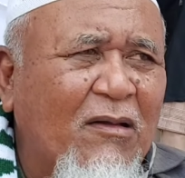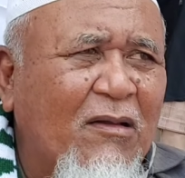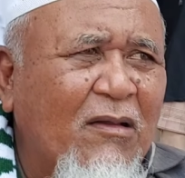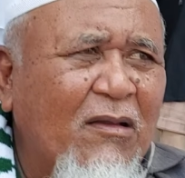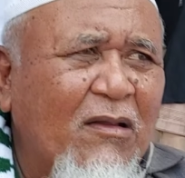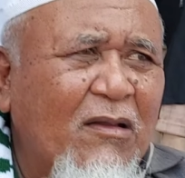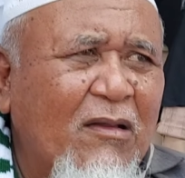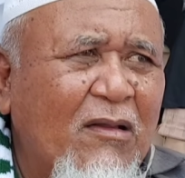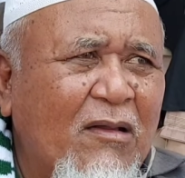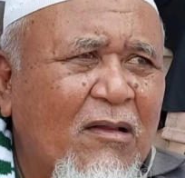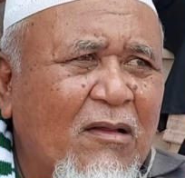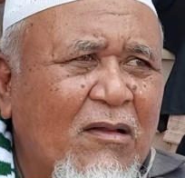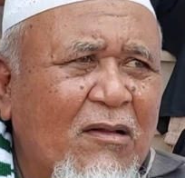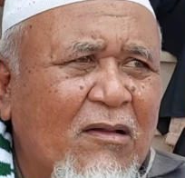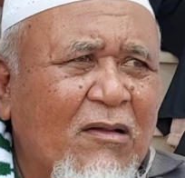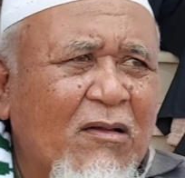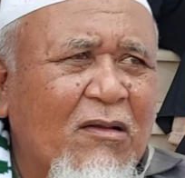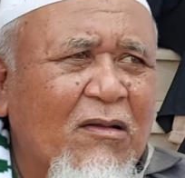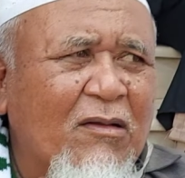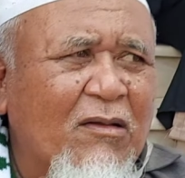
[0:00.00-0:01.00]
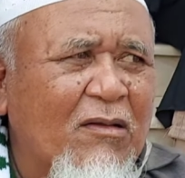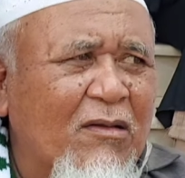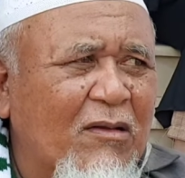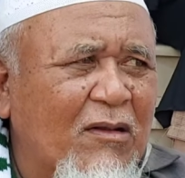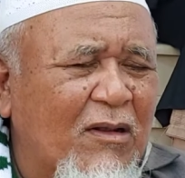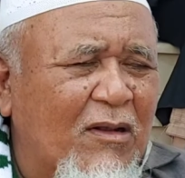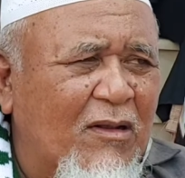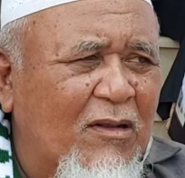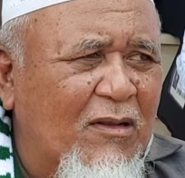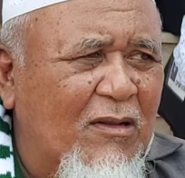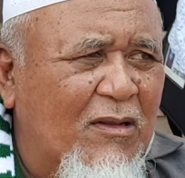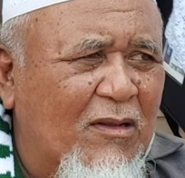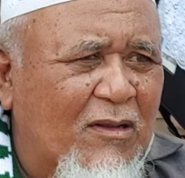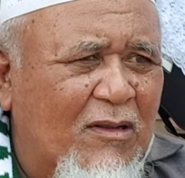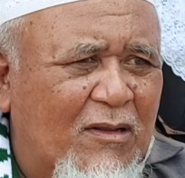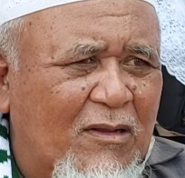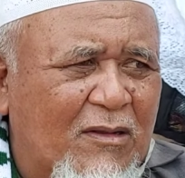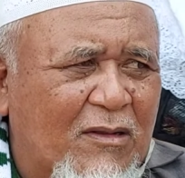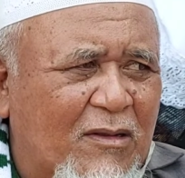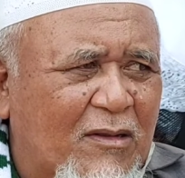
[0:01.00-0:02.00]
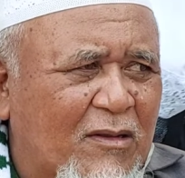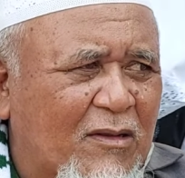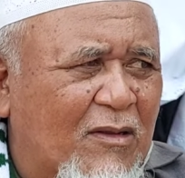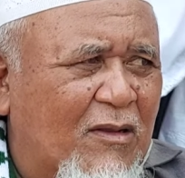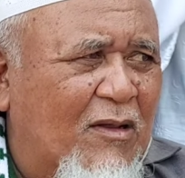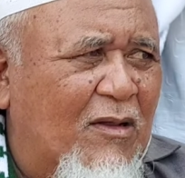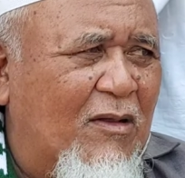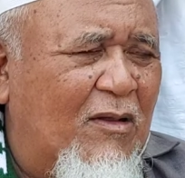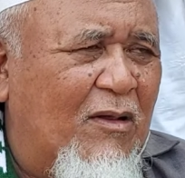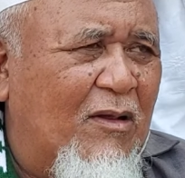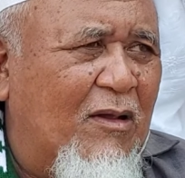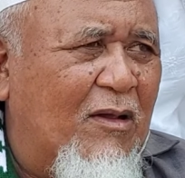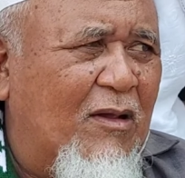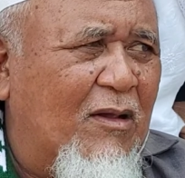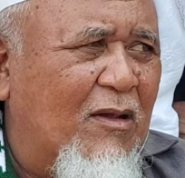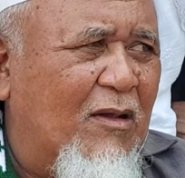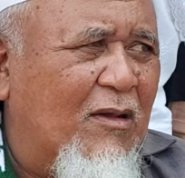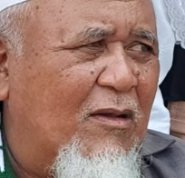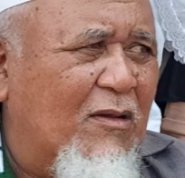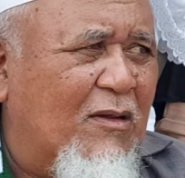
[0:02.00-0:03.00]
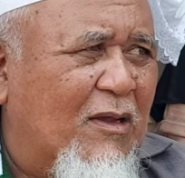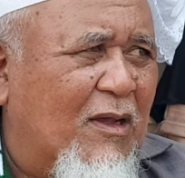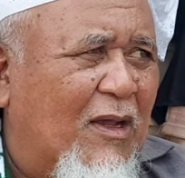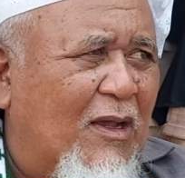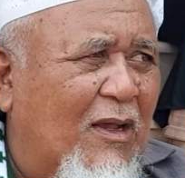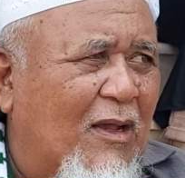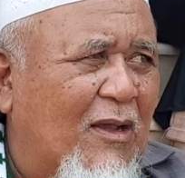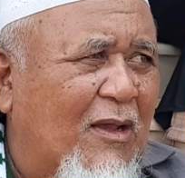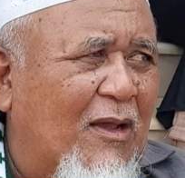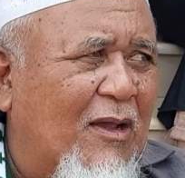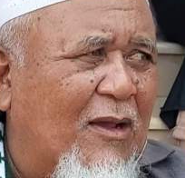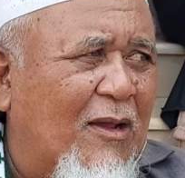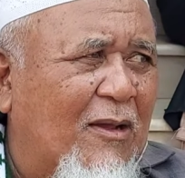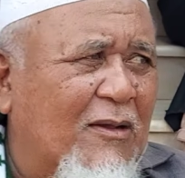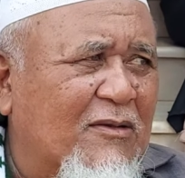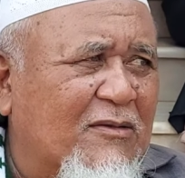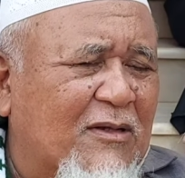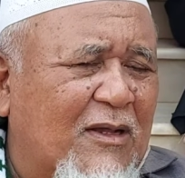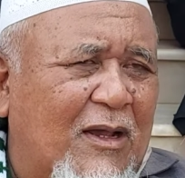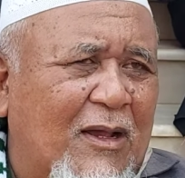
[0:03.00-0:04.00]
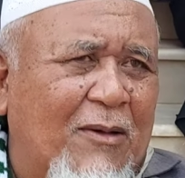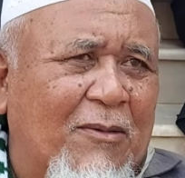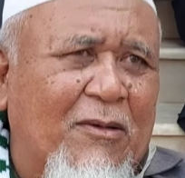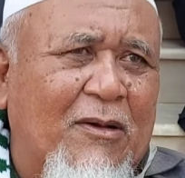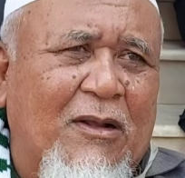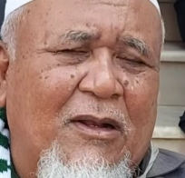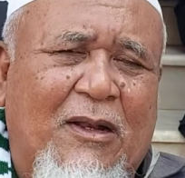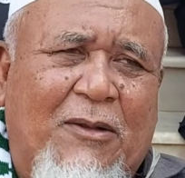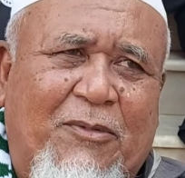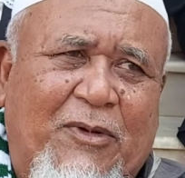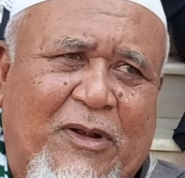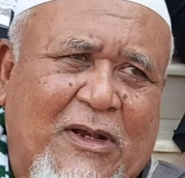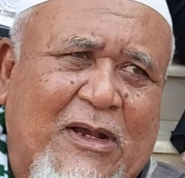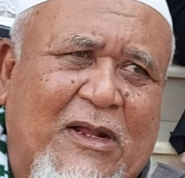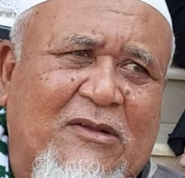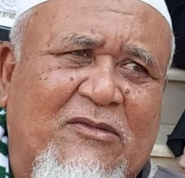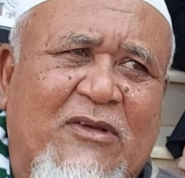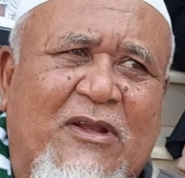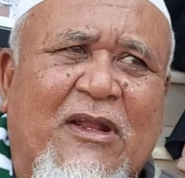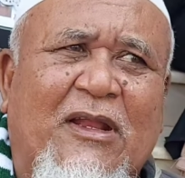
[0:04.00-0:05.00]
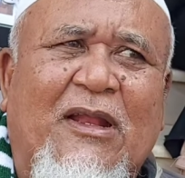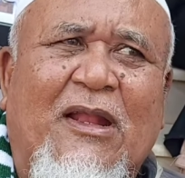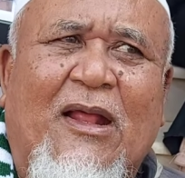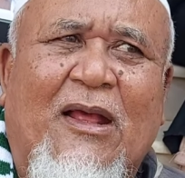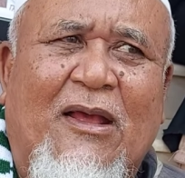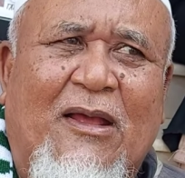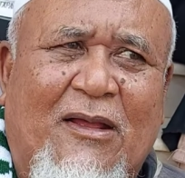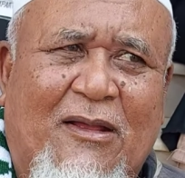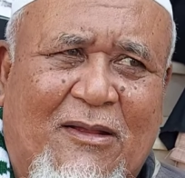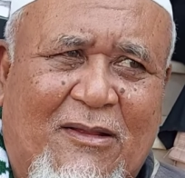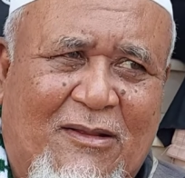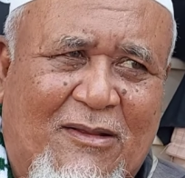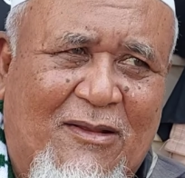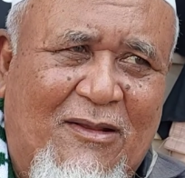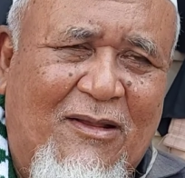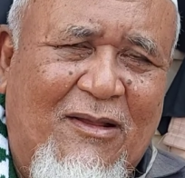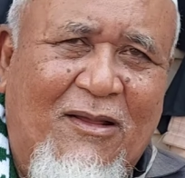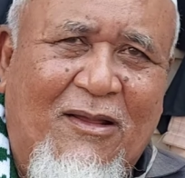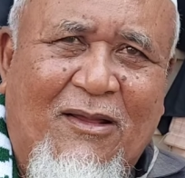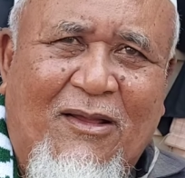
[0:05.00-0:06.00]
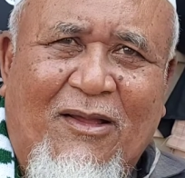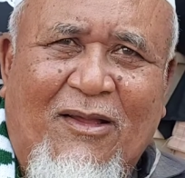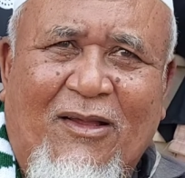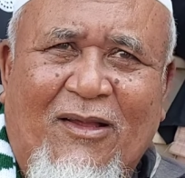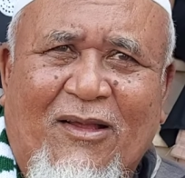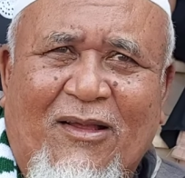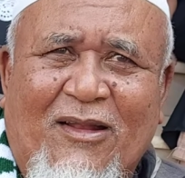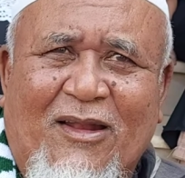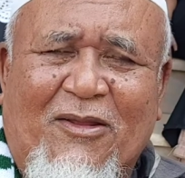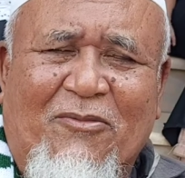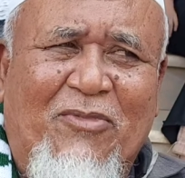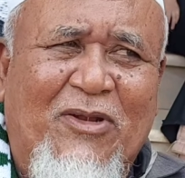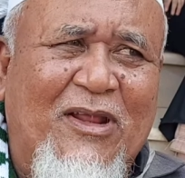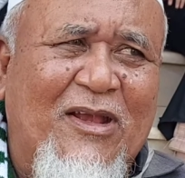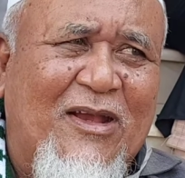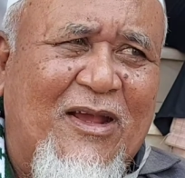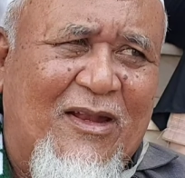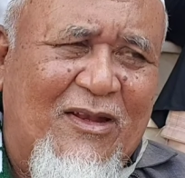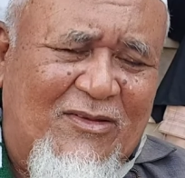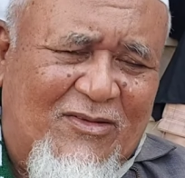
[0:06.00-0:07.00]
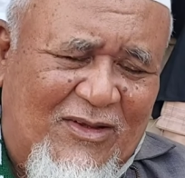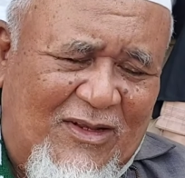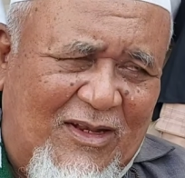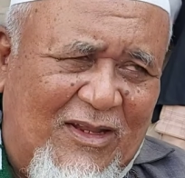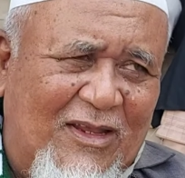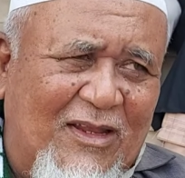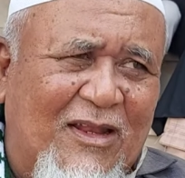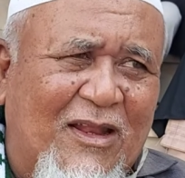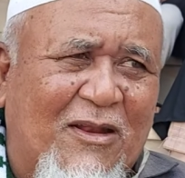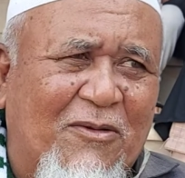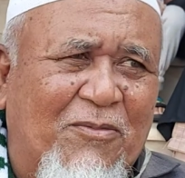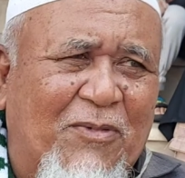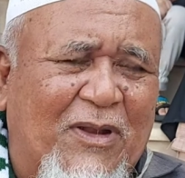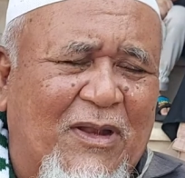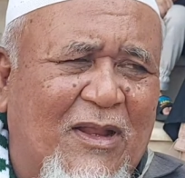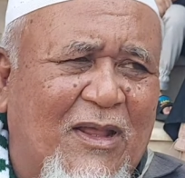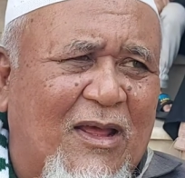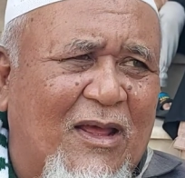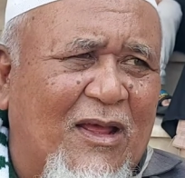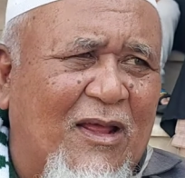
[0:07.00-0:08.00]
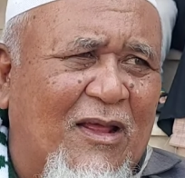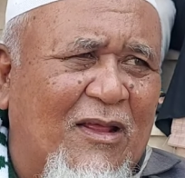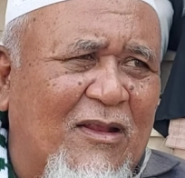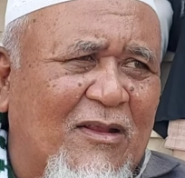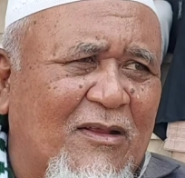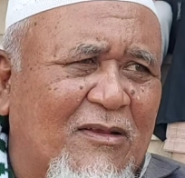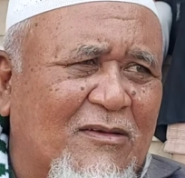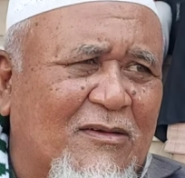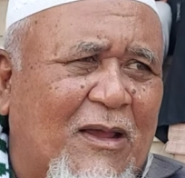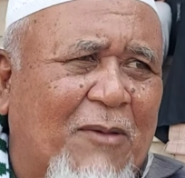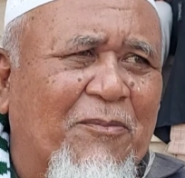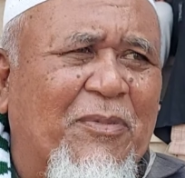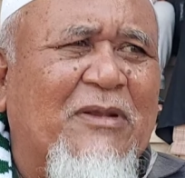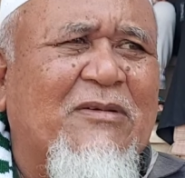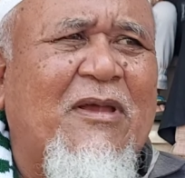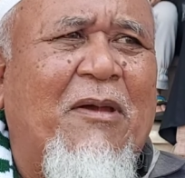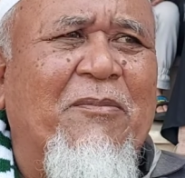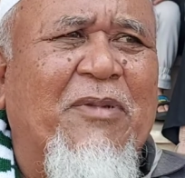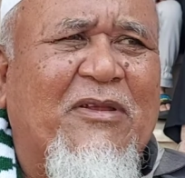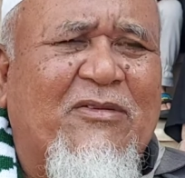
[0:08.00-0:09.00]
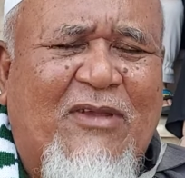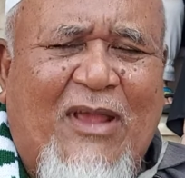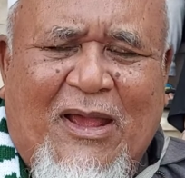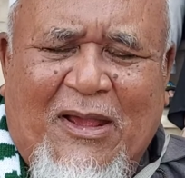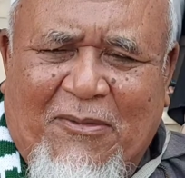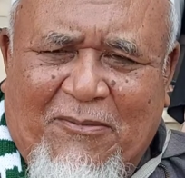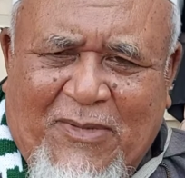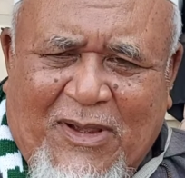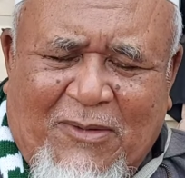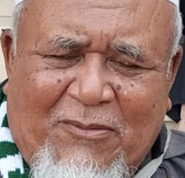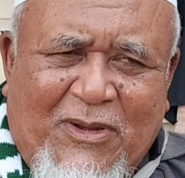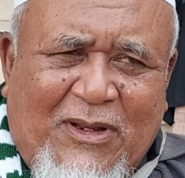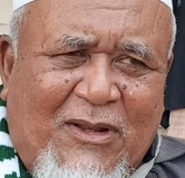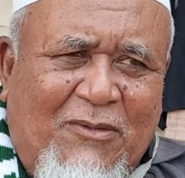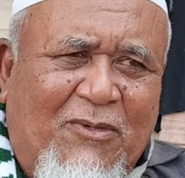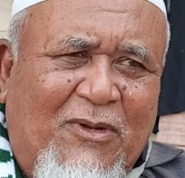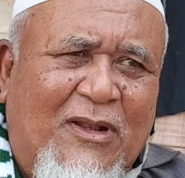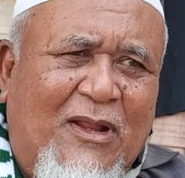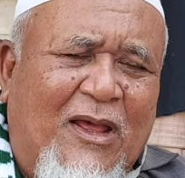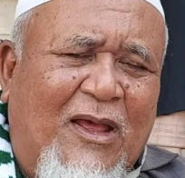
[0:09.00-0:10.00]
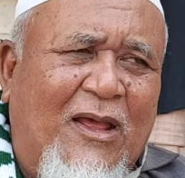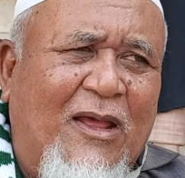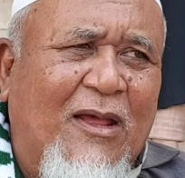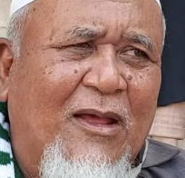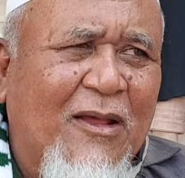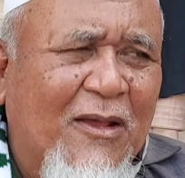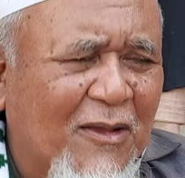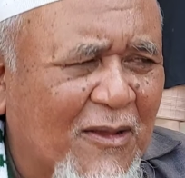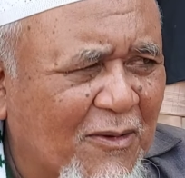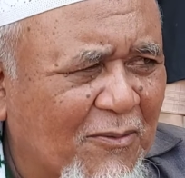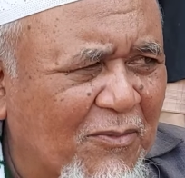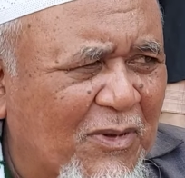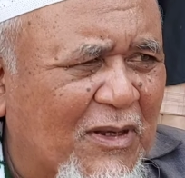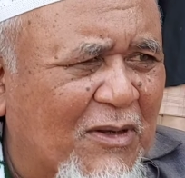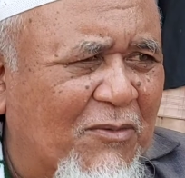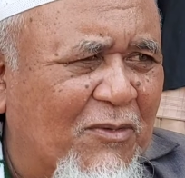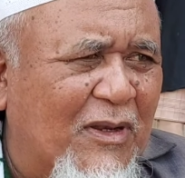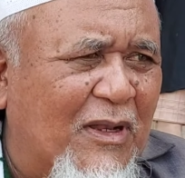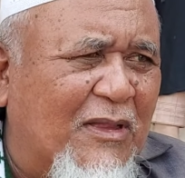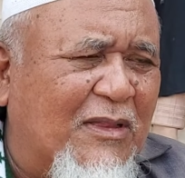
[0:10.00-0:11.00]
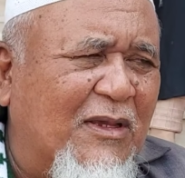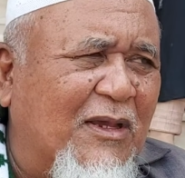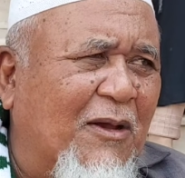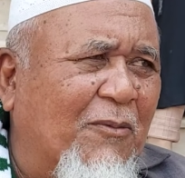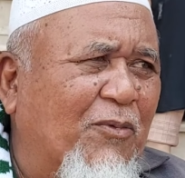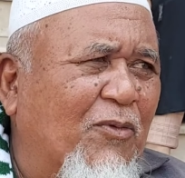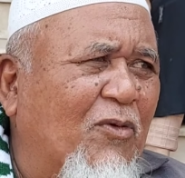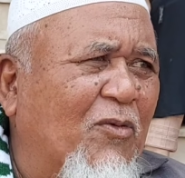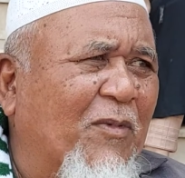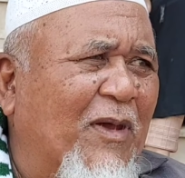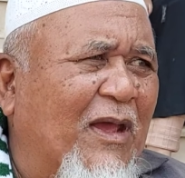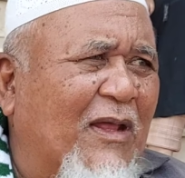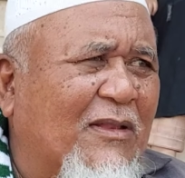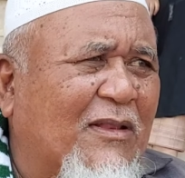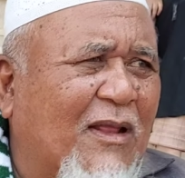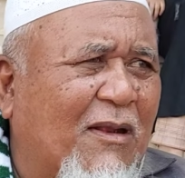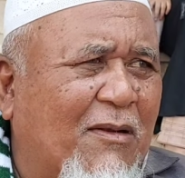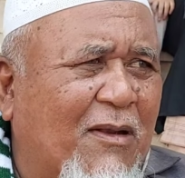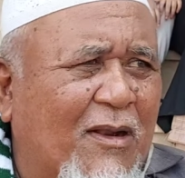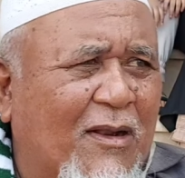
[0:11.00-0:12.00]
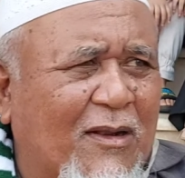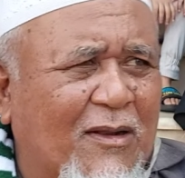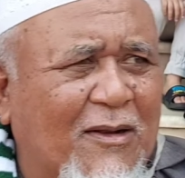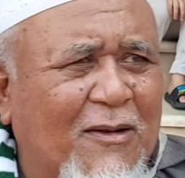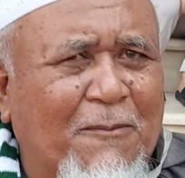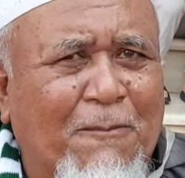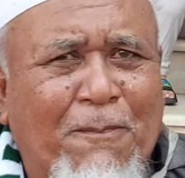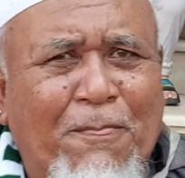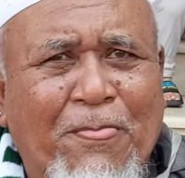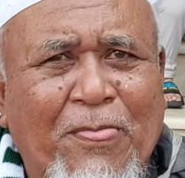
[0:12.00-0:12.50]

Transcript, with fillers: Jaraknya ke, ke Masjidil Haram gimana dekat gak Pak? Iya, lebih dekat sini lah. Hmm. Lebih dekat di sini daripada hampir hampir sama, beda-beda beda-beda 30 meter. Iya.